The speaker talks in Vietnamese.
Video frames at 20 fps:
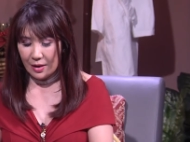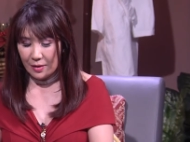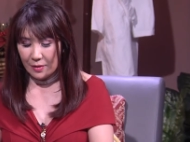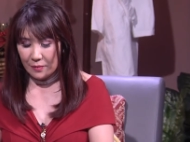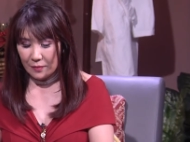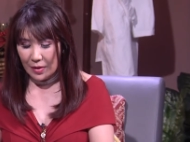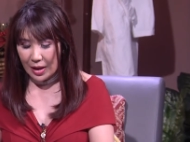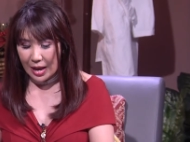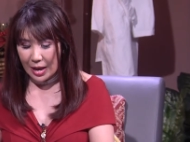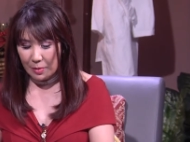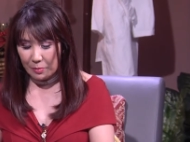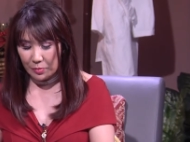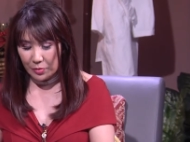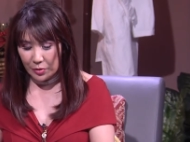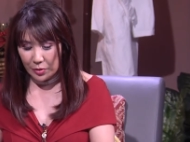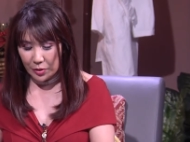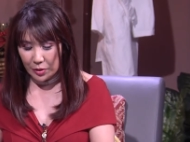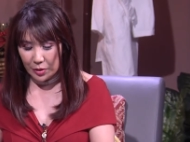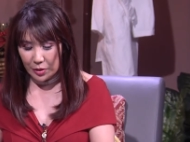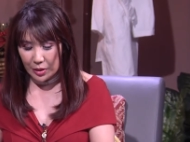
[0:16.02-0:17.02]
và
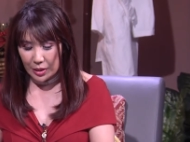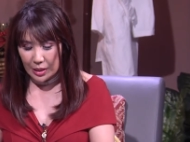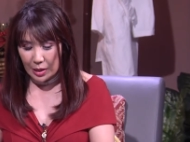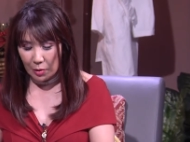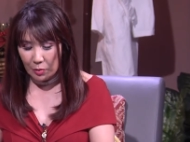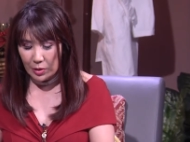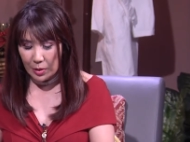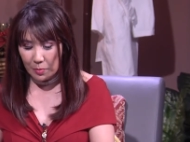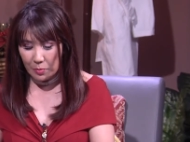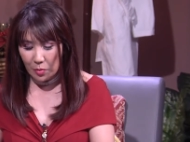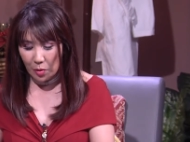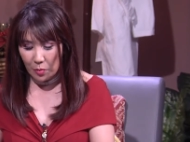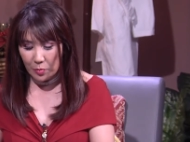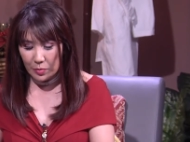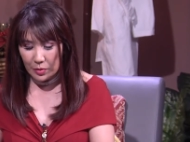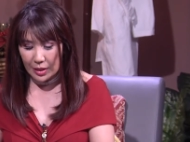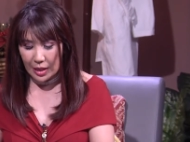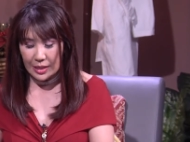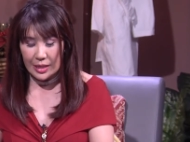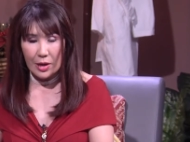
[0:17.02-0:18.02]

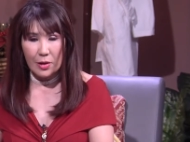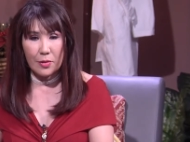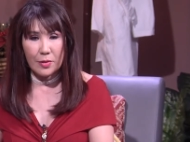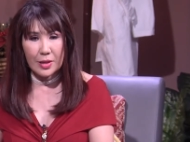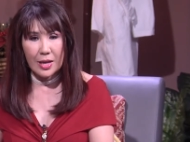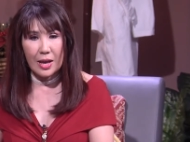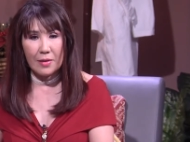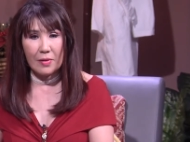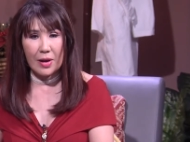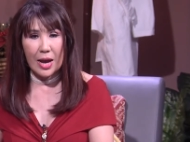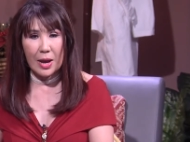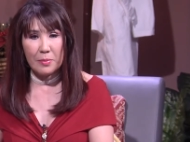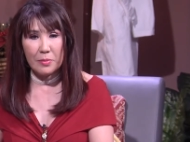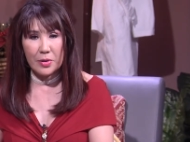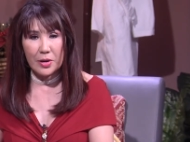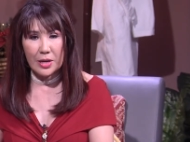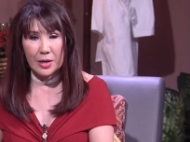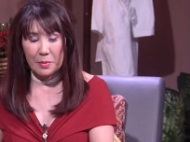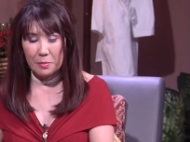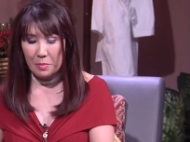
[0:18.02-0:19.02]
16.4 tại San Jose và
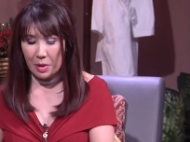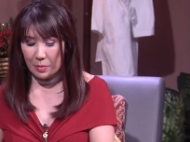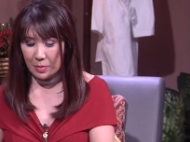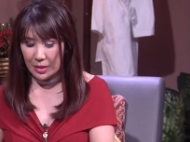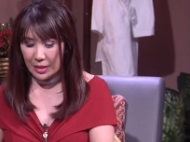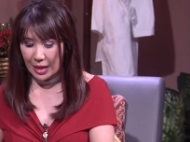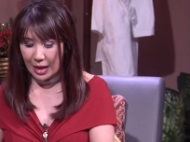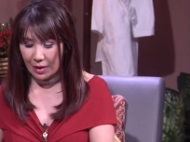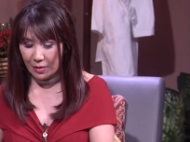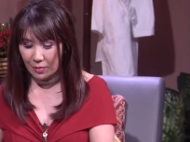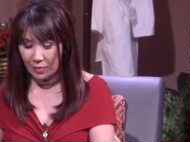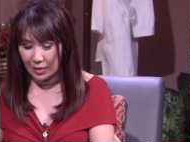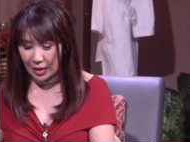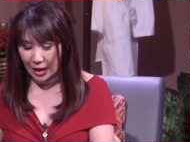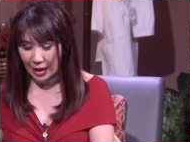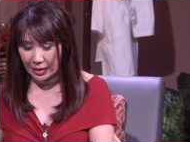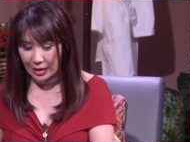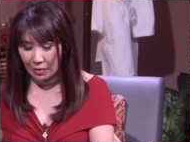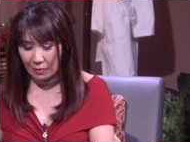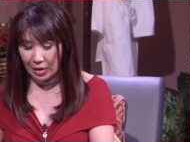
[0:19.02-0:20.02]
20.36
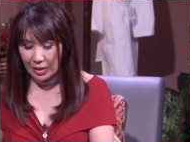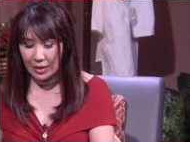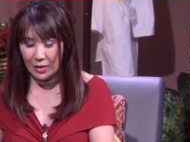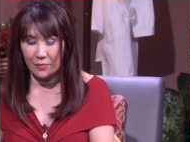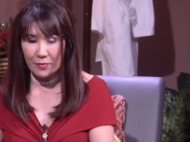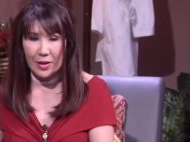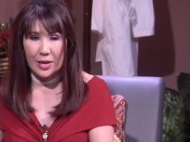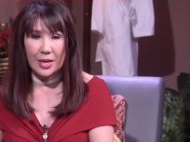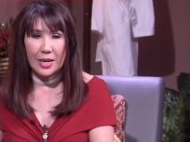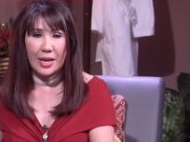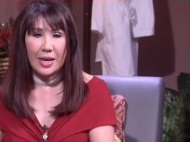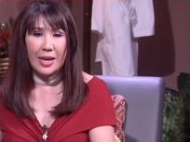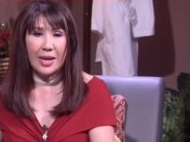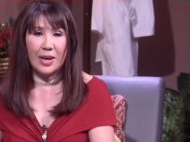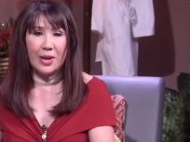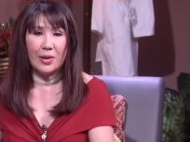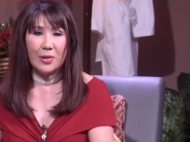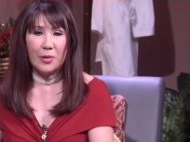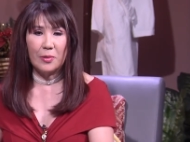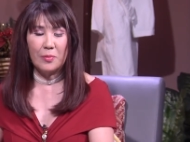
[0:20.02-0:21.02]
tại Direct TV
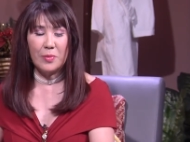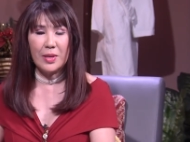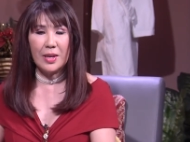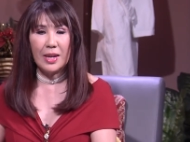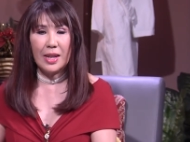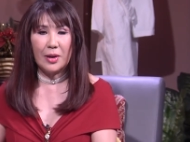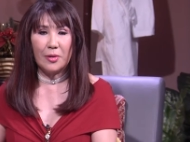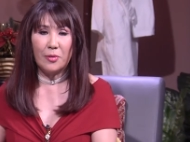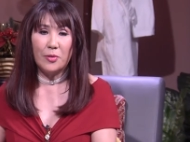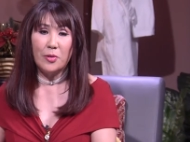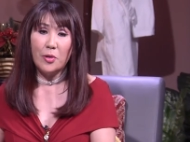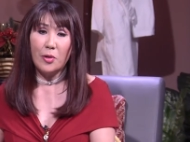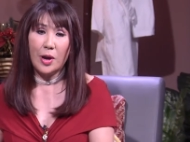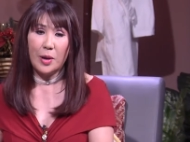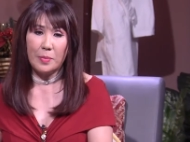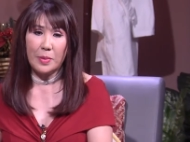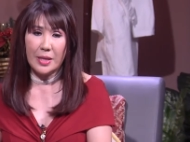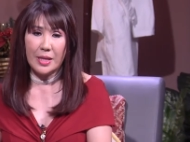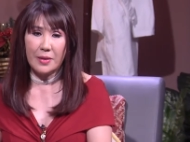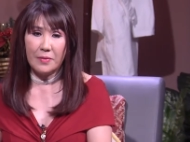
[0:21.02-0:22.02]
cũng như là Uno
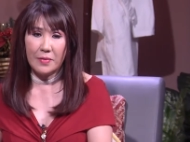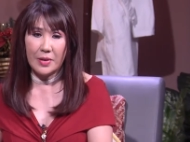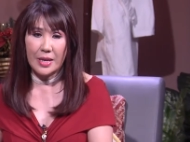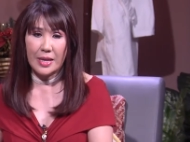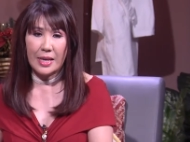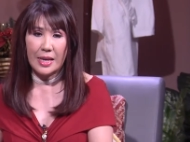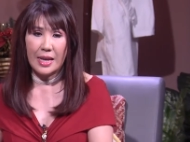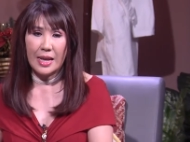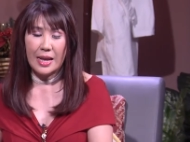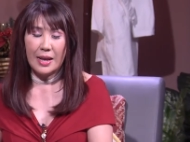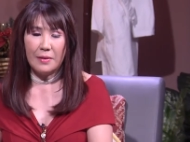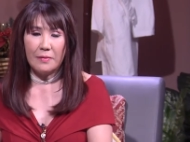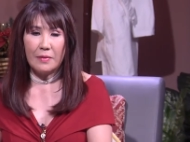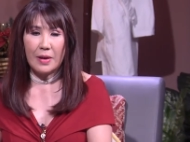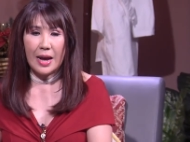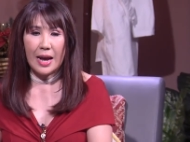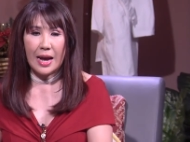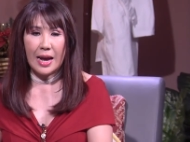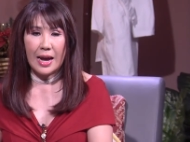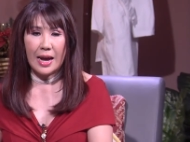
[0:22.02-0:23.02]
IPTV
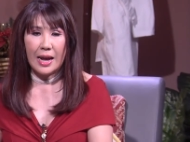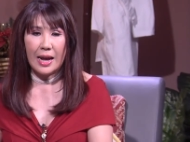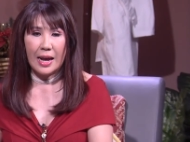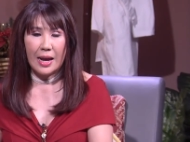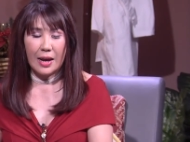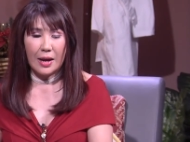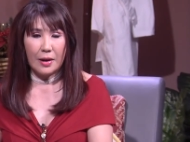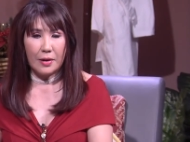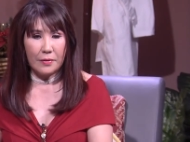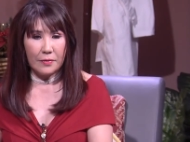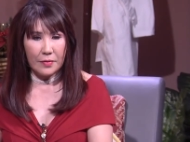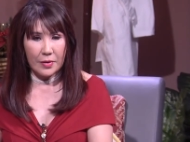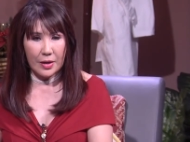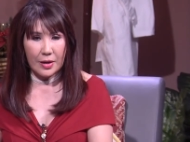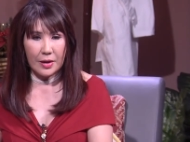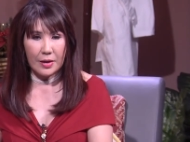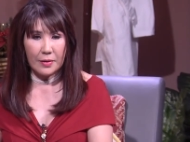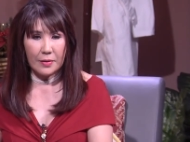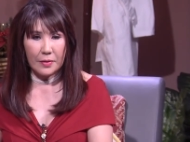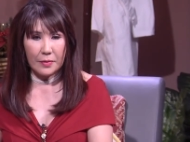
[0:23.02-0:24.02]
và
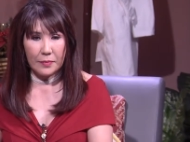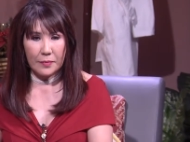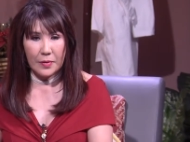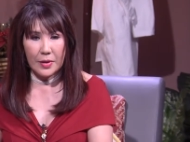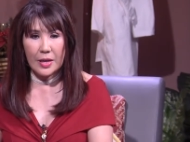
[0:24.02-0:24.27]
Việt V